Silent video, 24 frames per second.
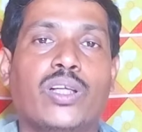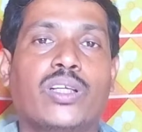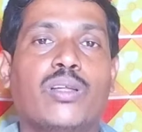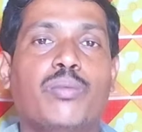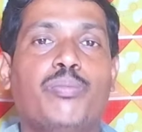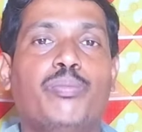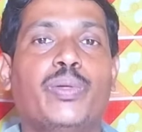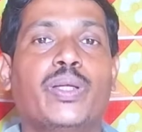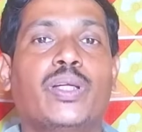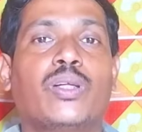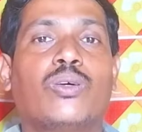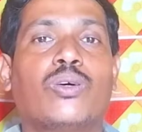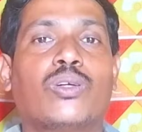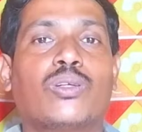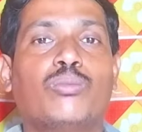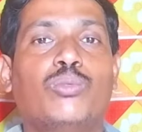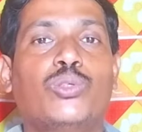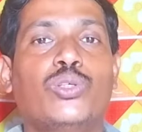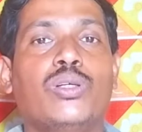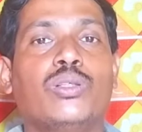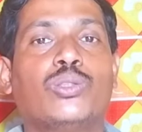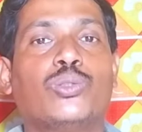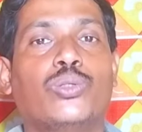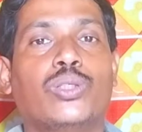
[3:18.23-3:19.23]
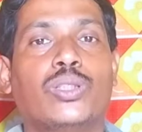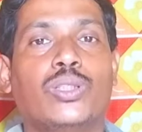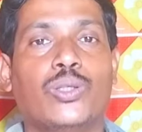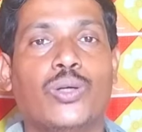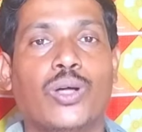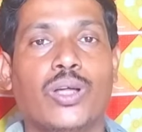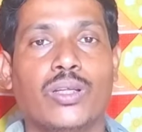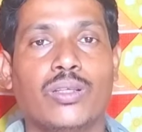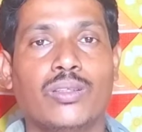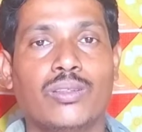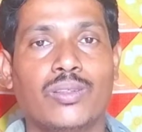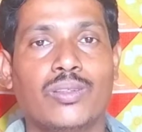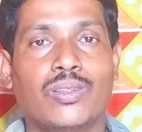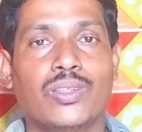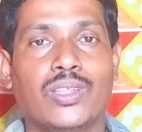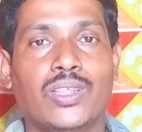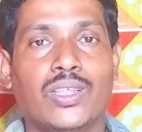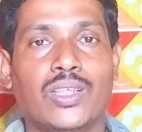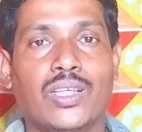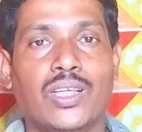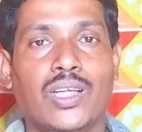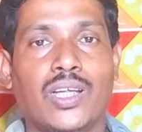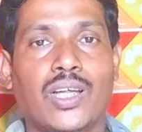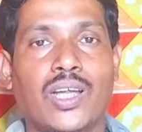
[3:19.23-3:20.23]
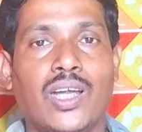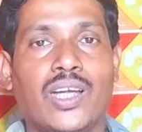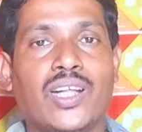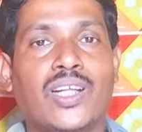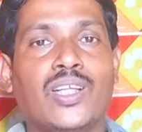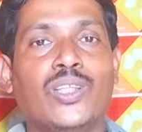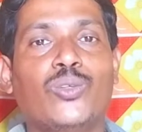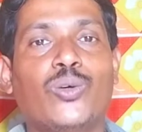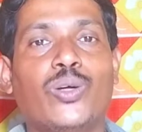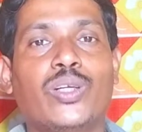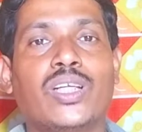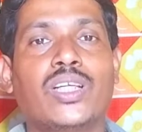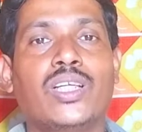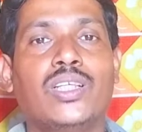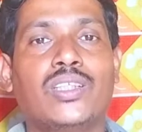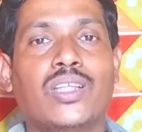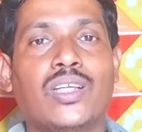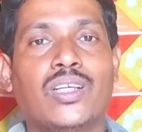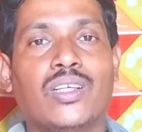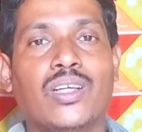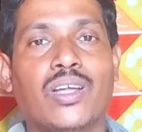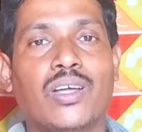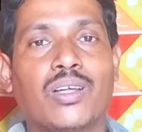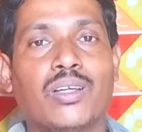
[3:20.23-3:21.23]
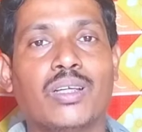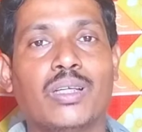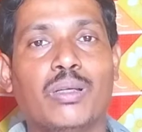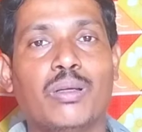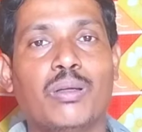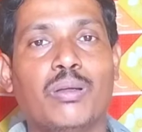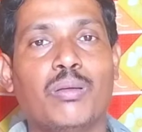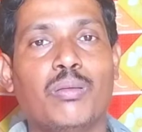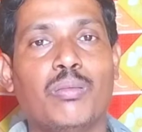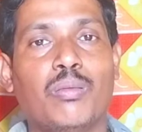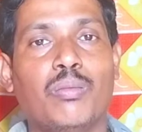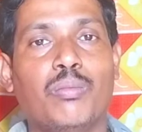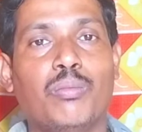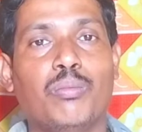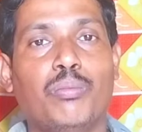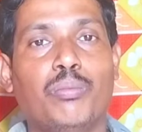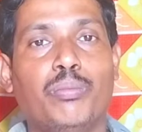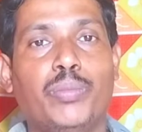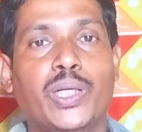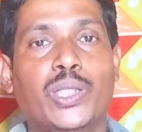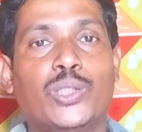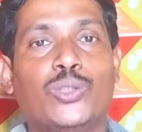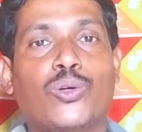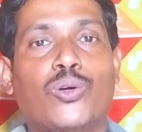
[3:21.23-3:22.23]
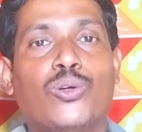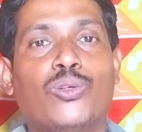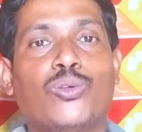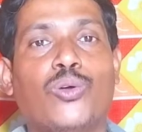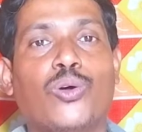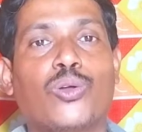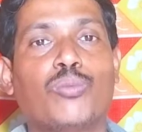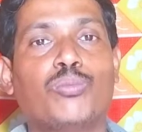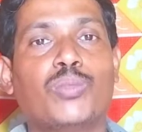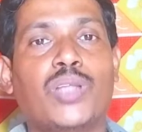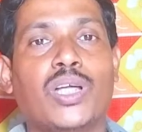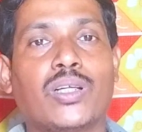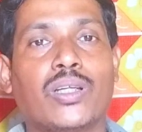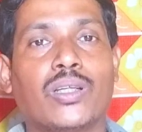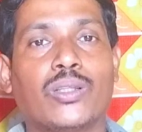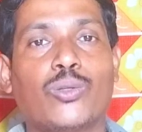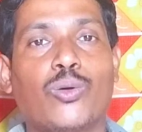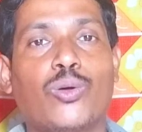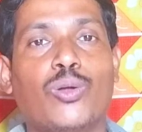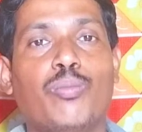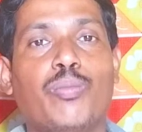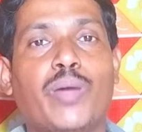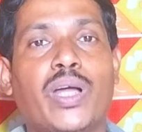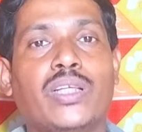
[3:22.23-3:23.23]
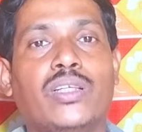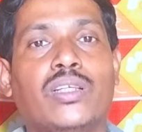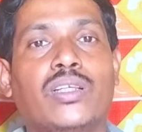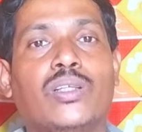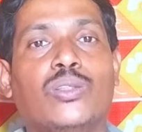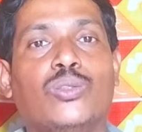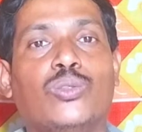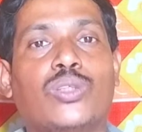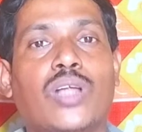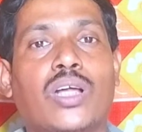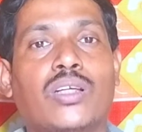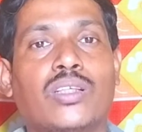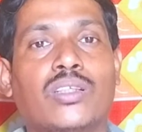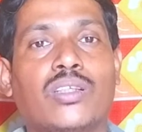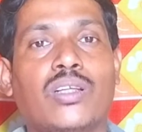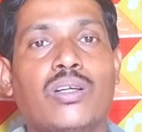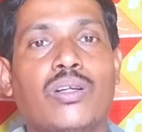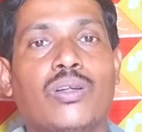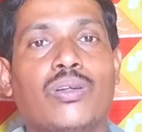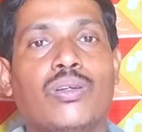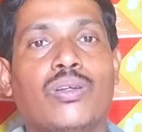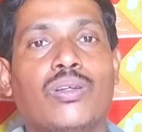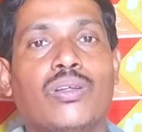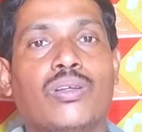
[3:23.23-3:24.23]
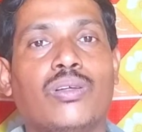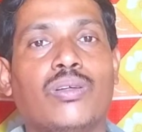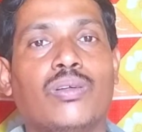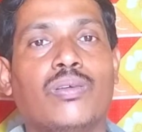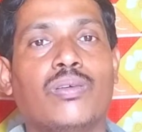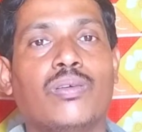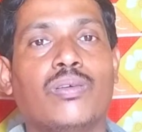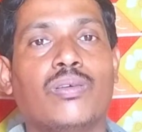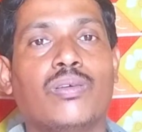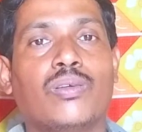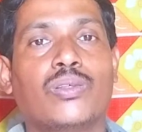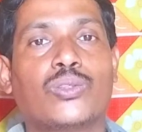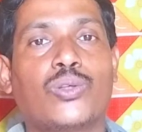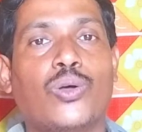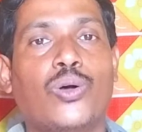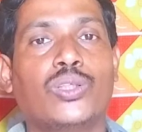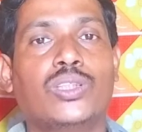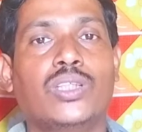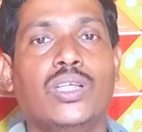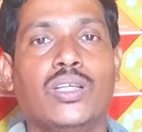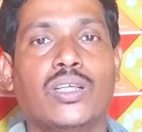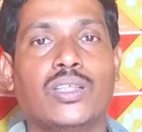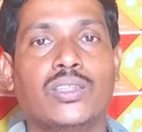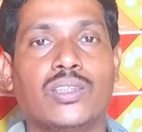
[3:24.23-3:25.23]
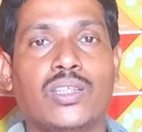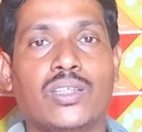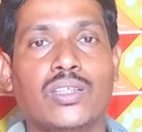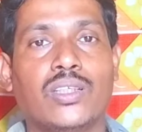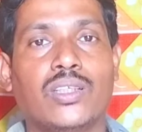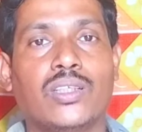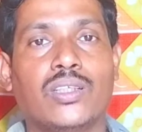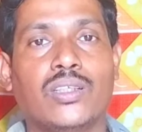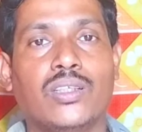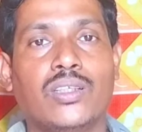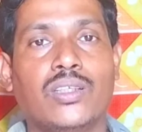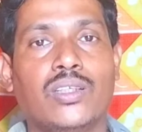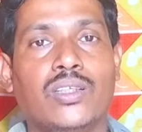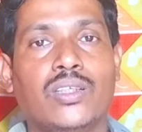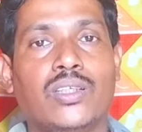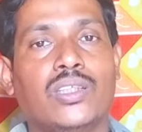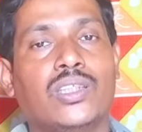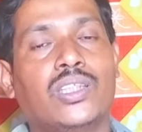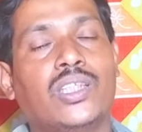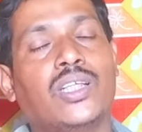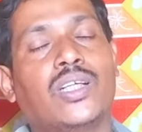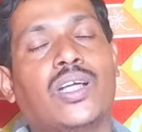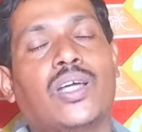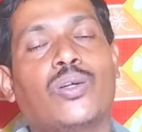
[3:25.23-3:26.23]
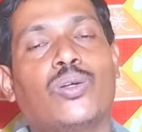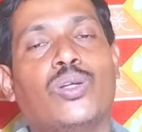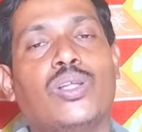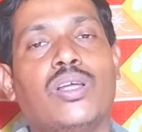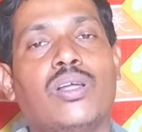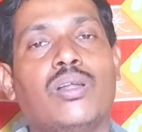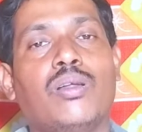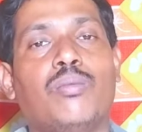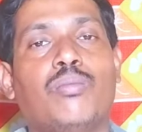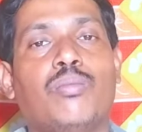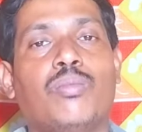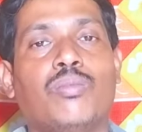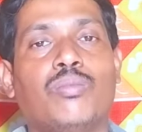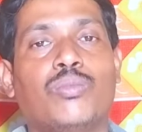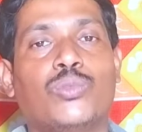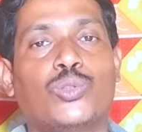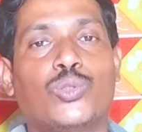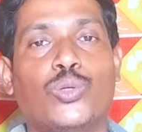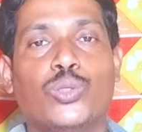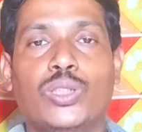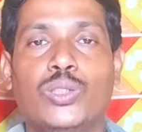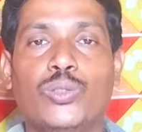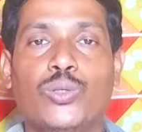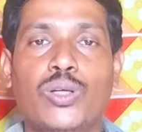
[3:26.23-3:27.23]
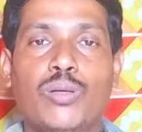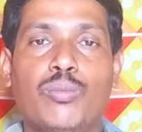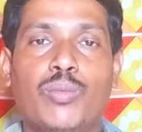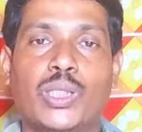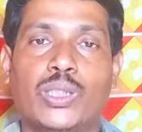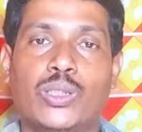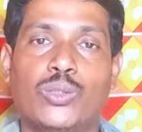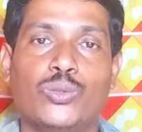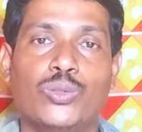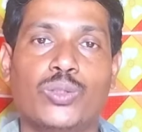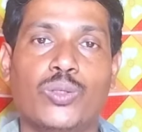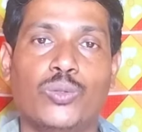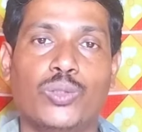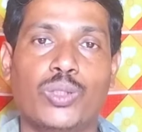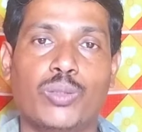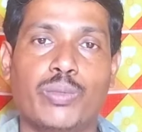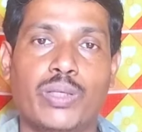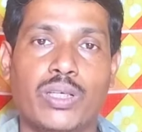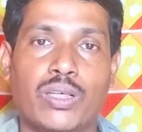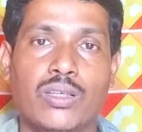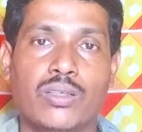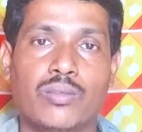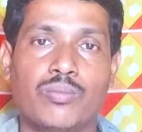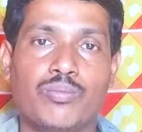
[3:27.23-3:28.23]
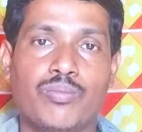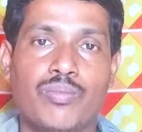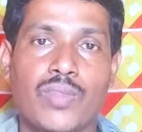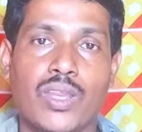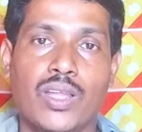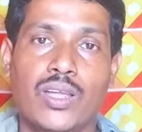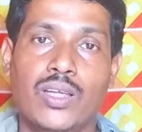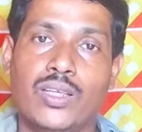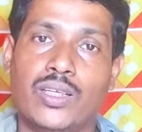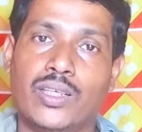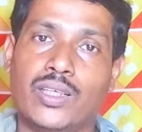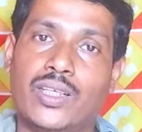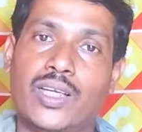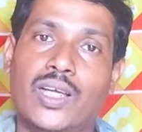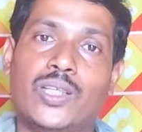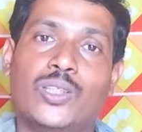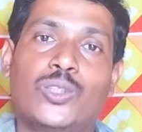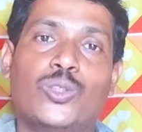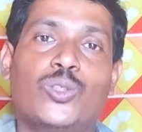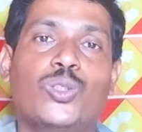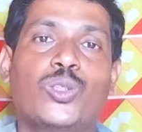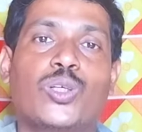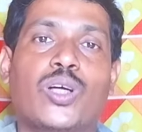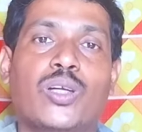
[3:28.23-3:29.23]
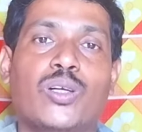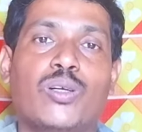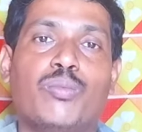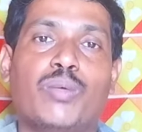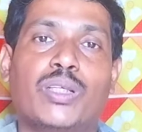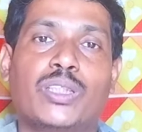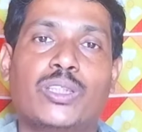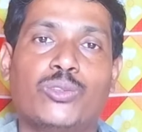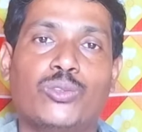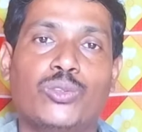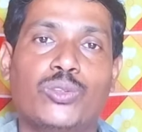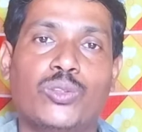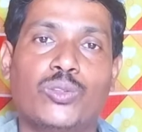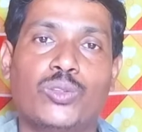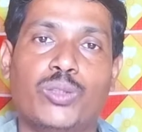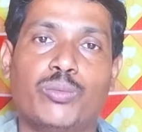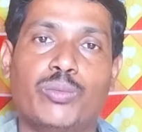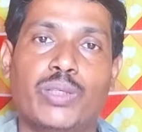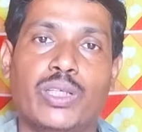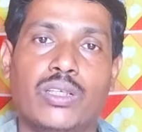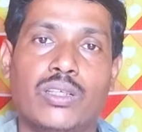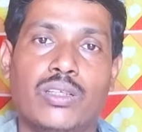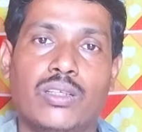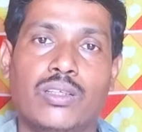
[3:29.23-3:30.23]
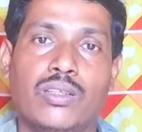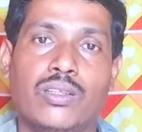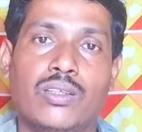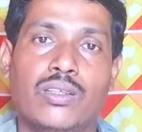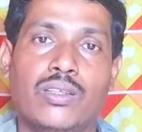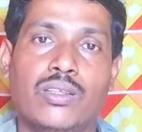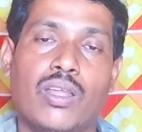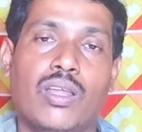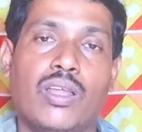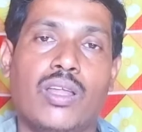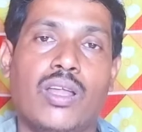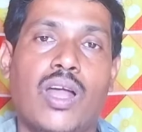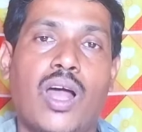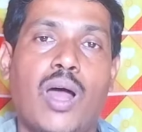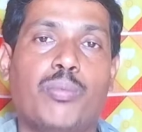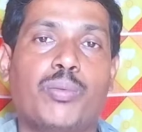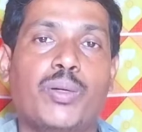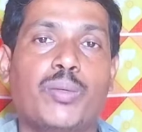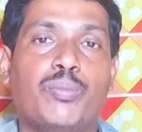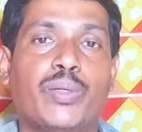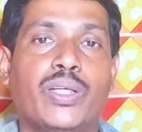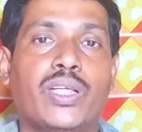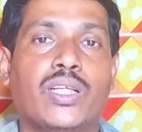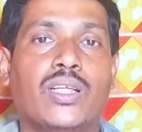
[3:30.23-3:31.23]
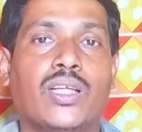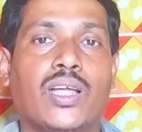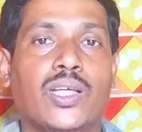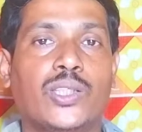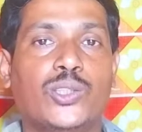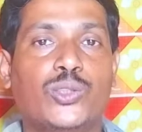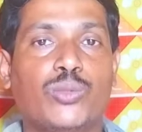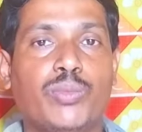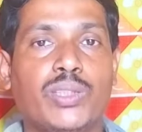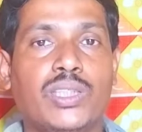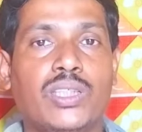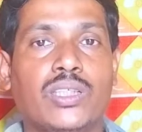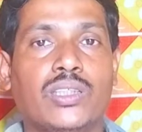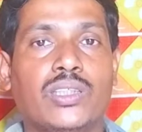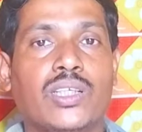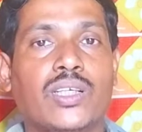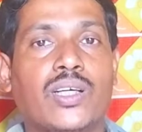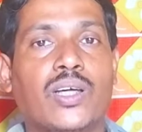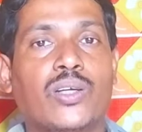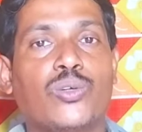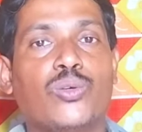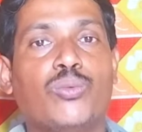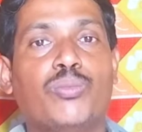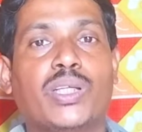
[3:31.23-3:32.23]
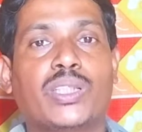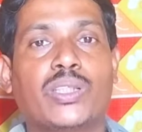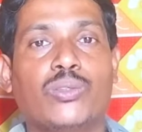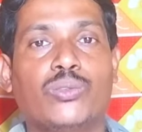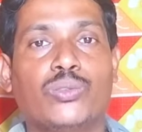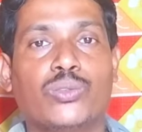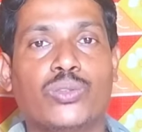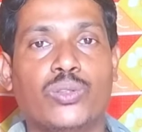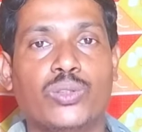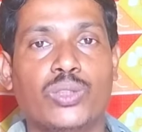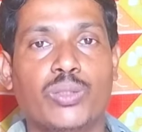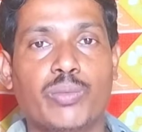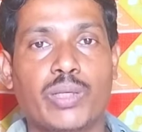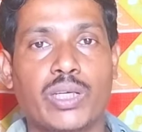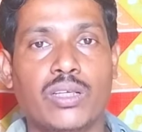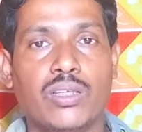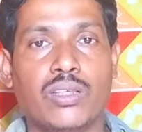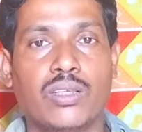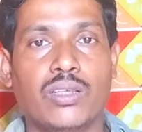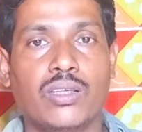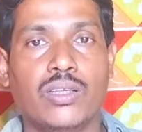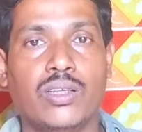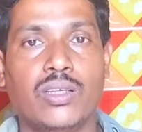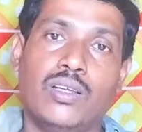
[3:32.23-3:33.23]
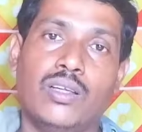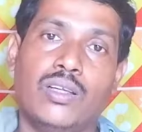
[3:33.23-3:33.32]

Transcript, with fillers: অনেকের পেট গরম হলে সর্দি হয় এটা কিন্তু অনেকেই জানেন না পেট যখন গরম থাকে তখন বাইরে কিন্তু ঠান্ডাটা সহজে লেগে যায় সে কারণে সর্দি হয়ে মাথা যন্ত্রণা হতে পারে গ্যাসজনিত কারণে মাথাযন্ত্র হতে পারে আপনার পেটে গ্যাস জমে গিয়ে সে কারণেও মাথা মাথাযন্ত্র হতে পারে